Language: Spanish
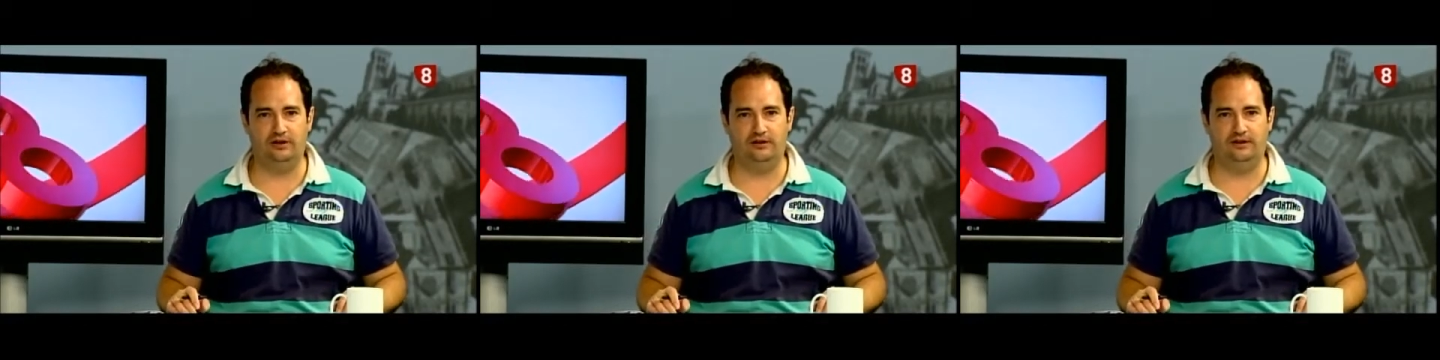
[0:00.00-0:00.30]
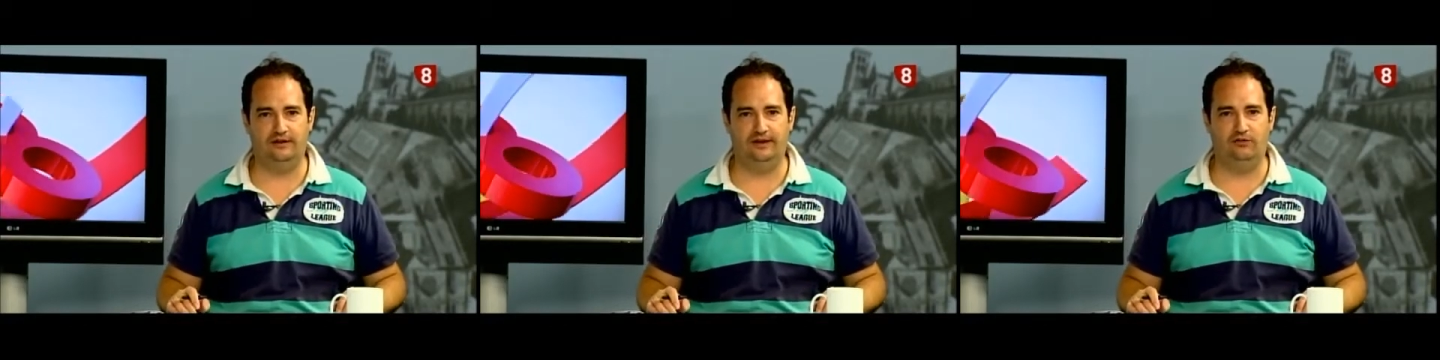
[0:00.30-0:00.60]

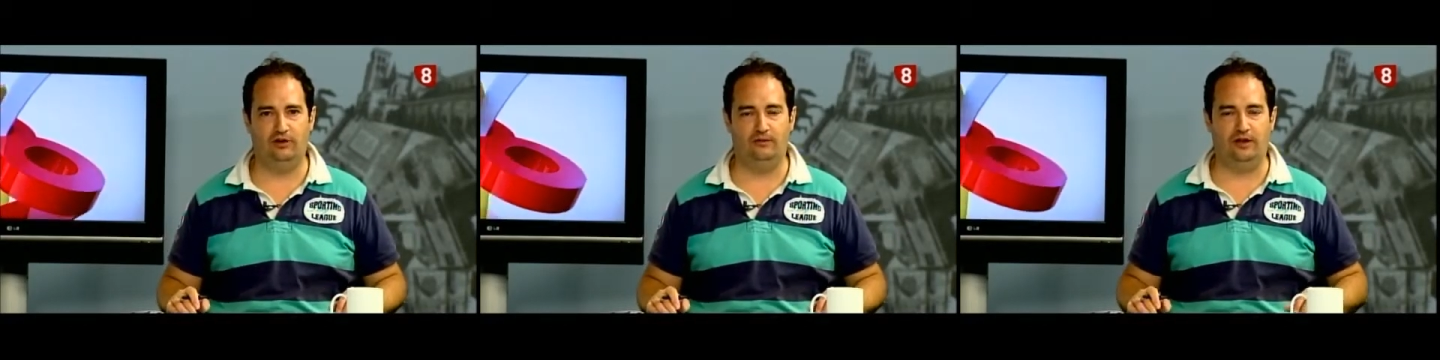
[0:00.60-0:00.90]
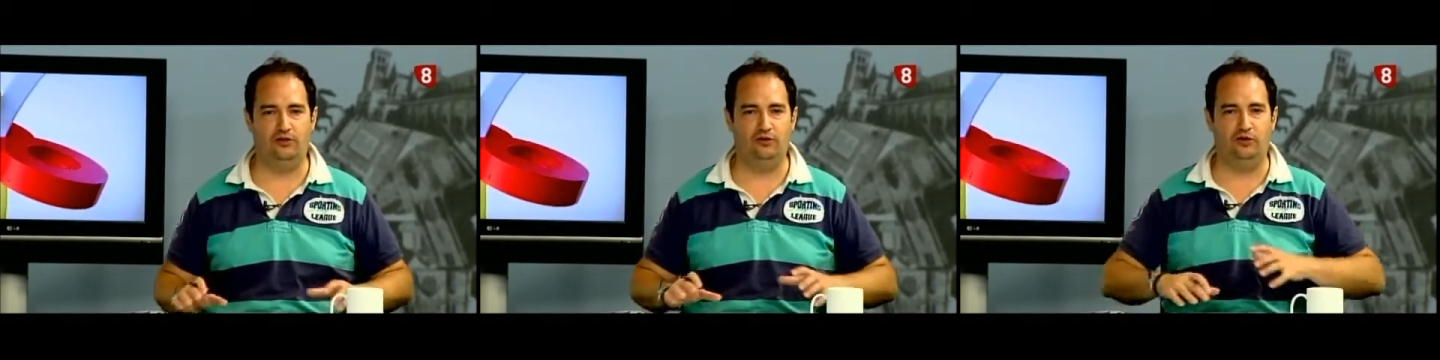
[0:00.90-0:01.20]
de
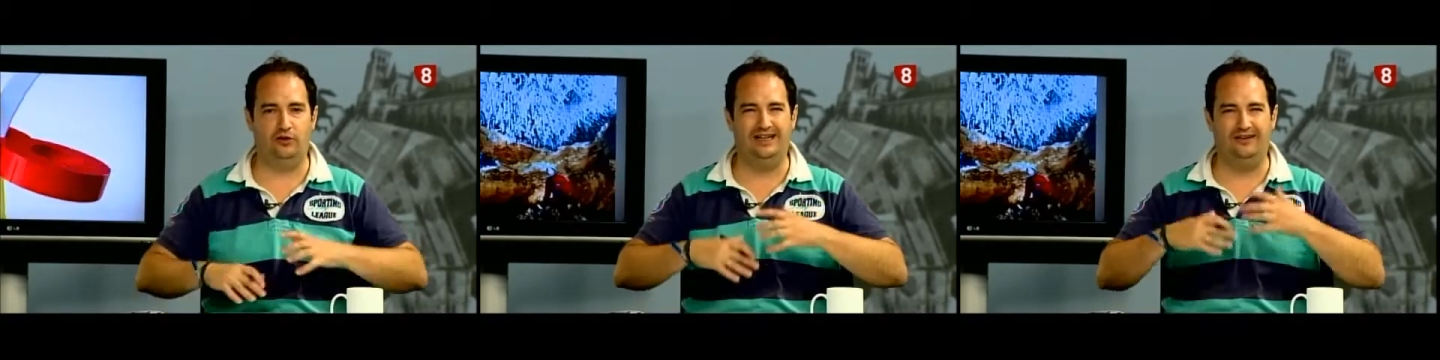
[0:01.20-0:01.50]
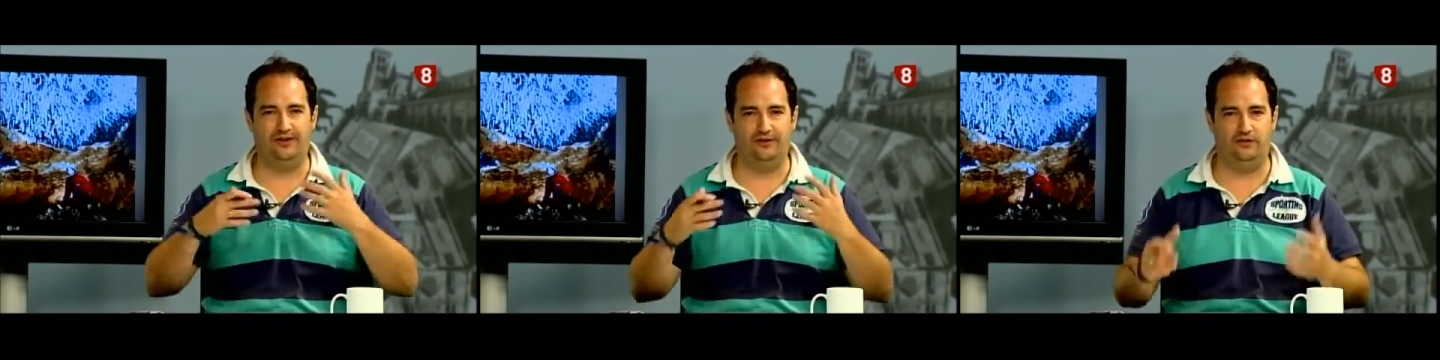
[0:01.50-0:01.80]
colaboración, de
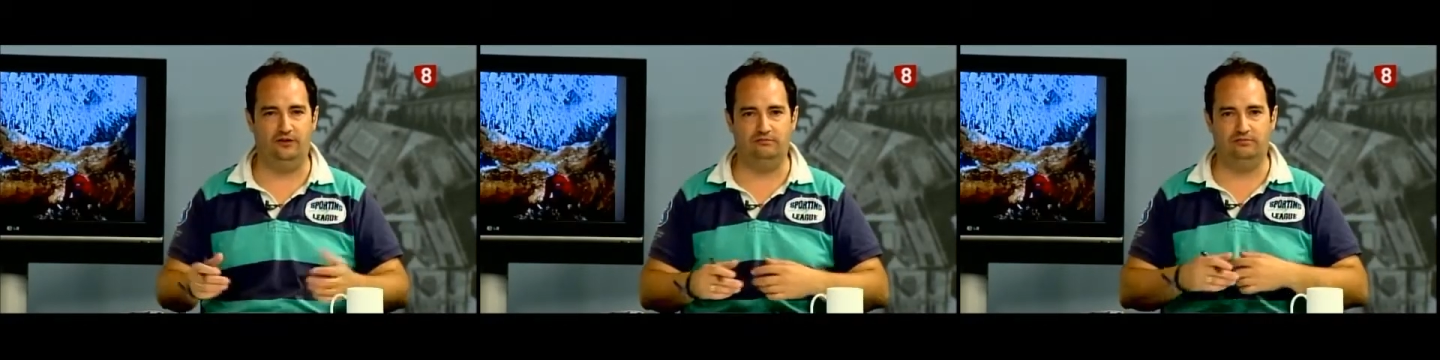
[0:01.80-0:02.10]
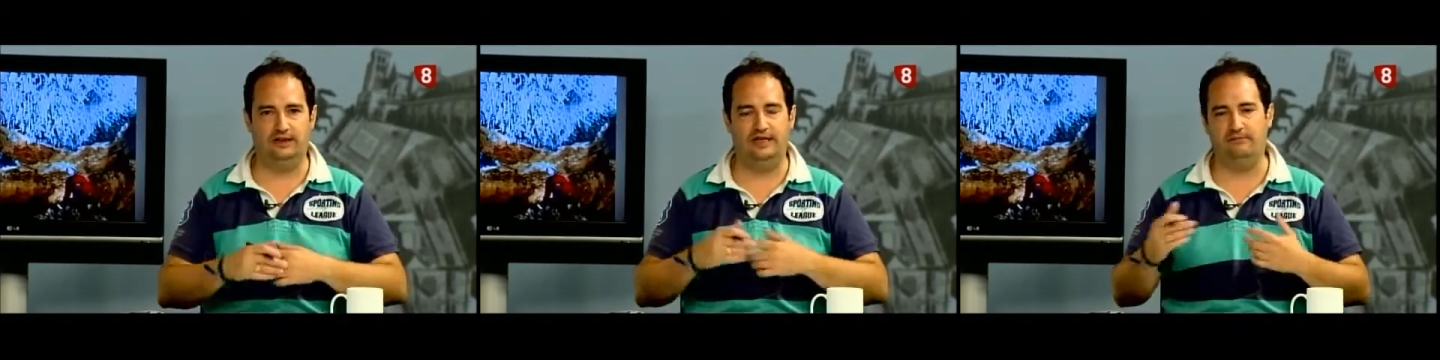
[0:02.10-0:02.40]
organización,
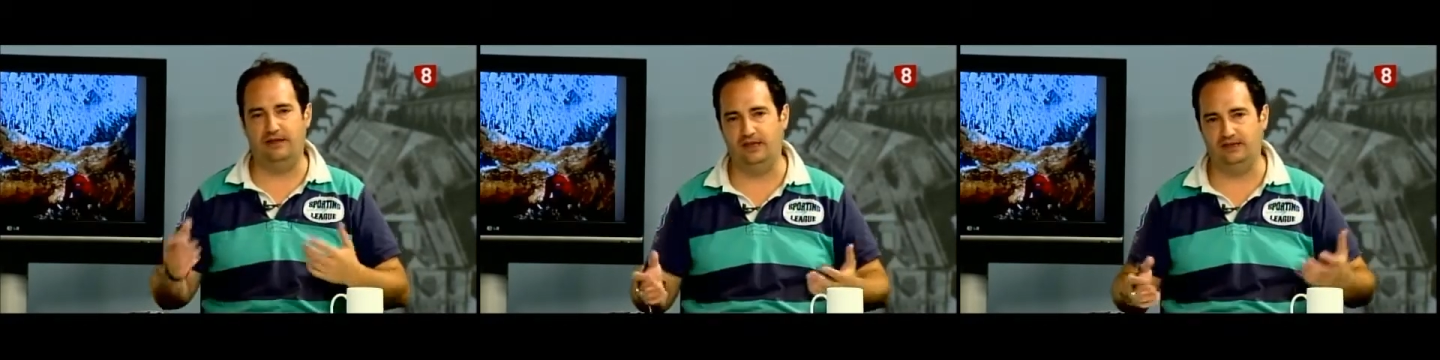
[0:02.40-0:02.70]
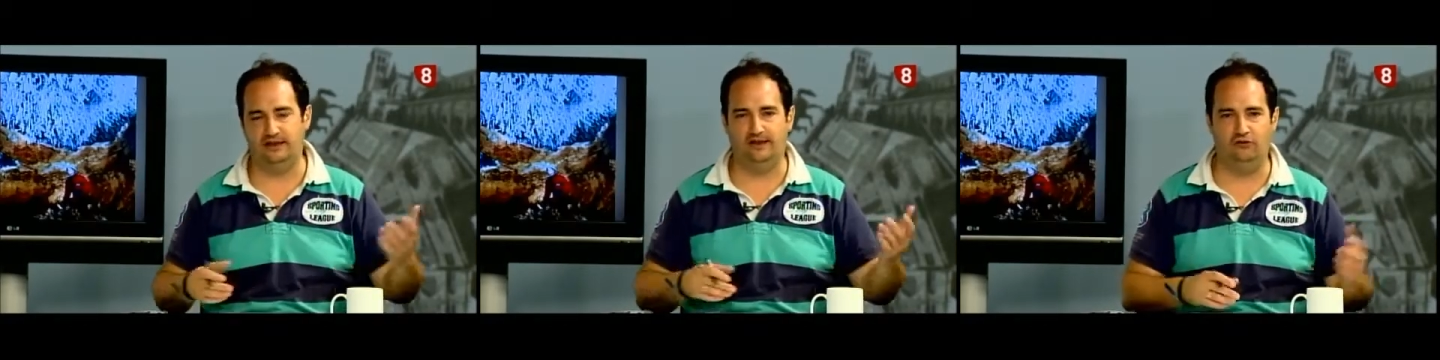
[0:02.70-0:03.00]
de
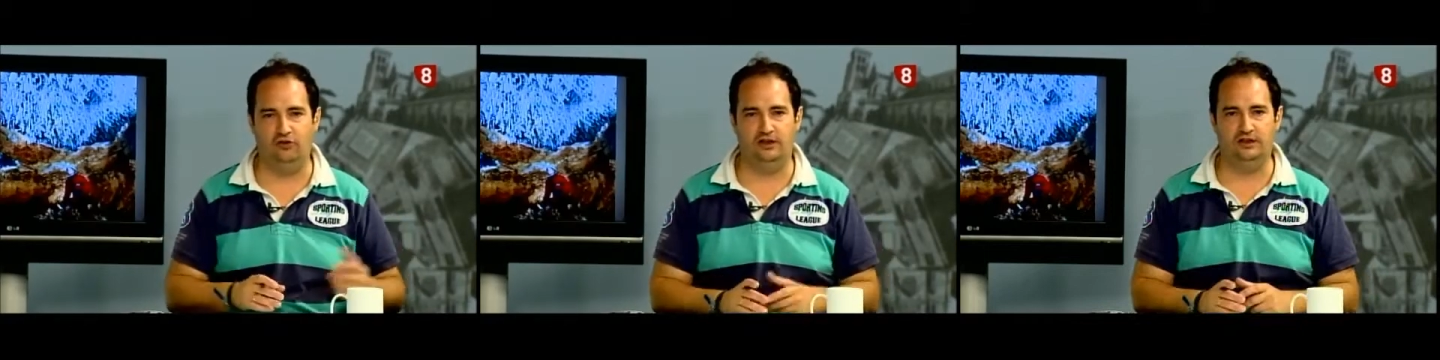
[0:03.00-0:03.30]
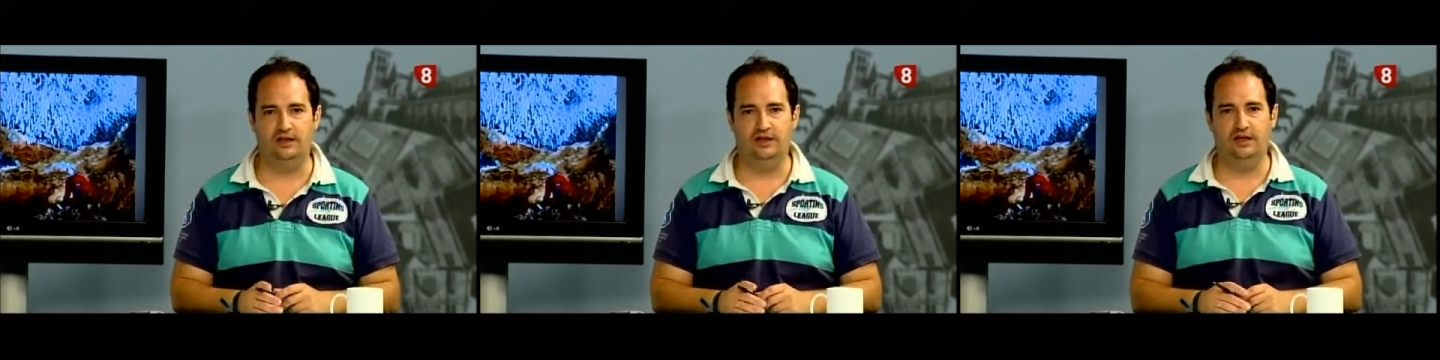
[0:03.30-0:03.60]
llamadas, de reuniones,